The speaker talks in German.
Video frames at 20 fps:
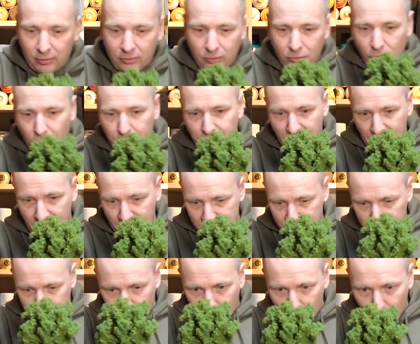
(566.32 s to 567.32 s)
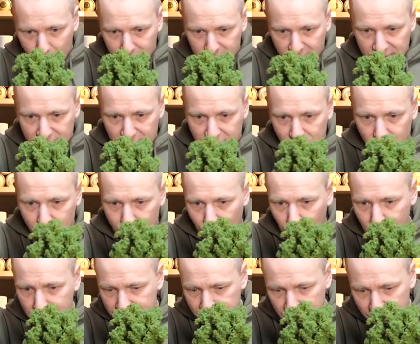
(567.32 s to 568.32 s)
noch Basen bekommen. Das sind so
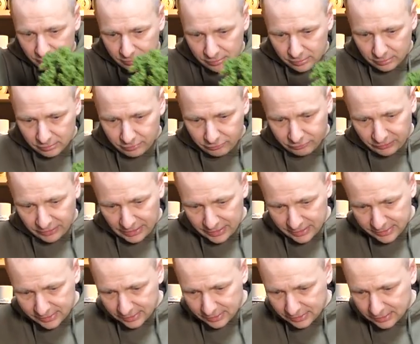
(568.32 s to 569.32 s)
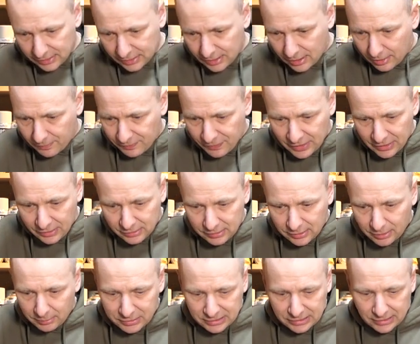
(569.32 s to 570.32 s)
holzgefräste Dinger.
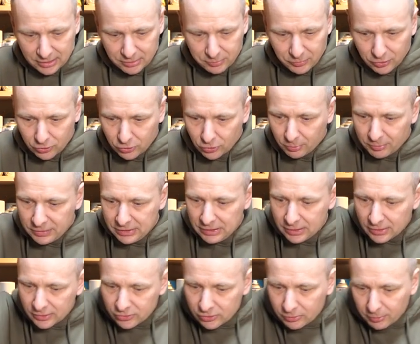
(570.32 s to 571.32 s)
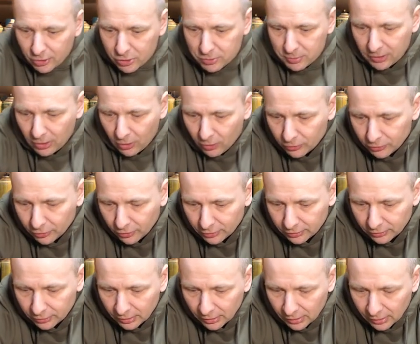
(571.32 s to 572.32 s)
Die habe ich gleich mitgenommen. Hier ist zum Beispiel auch noch
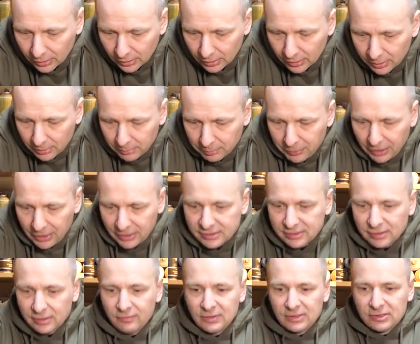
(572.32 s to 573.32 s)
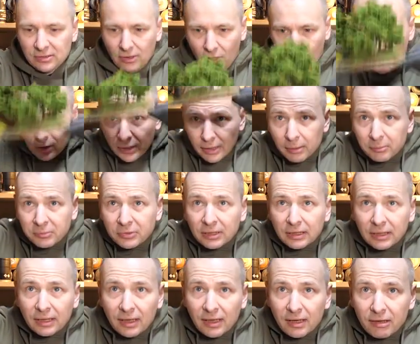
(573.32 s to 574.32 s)
ein Base gewesen, auch
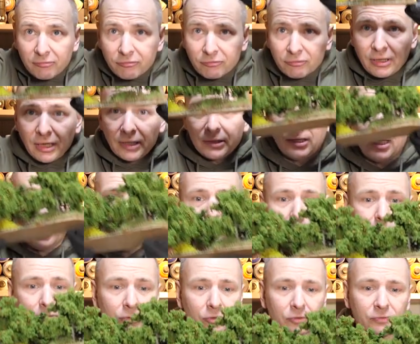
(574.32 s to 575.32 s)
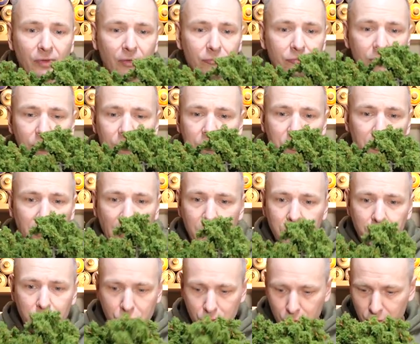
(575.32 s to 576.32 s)
MDF, keine Ahnung. Das war für irgendein
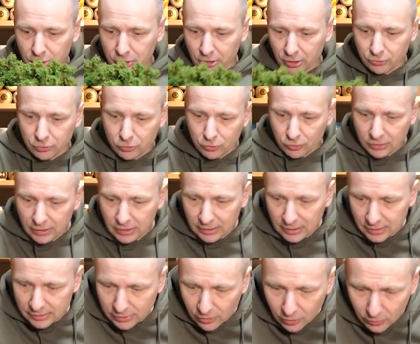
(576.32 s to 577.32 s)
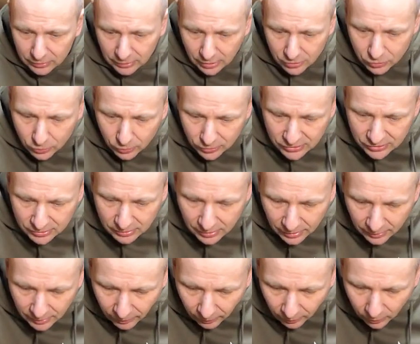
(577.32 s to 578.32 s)
Geländestück. Dachte ich, okay, kannst du auch gleich nutzen.
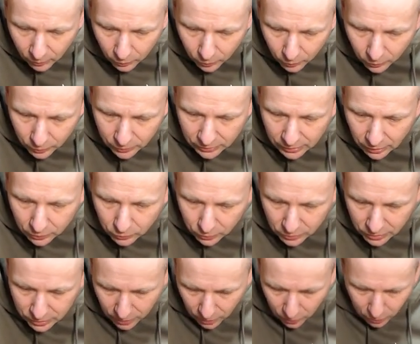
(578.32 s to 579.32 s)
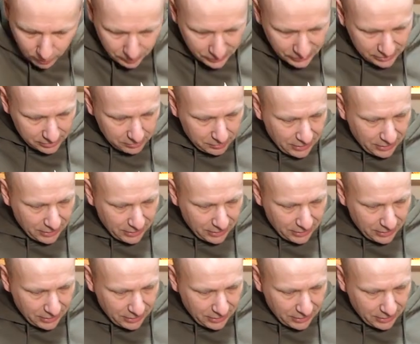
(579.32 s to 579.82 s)
Und natürlich auch ein bisschen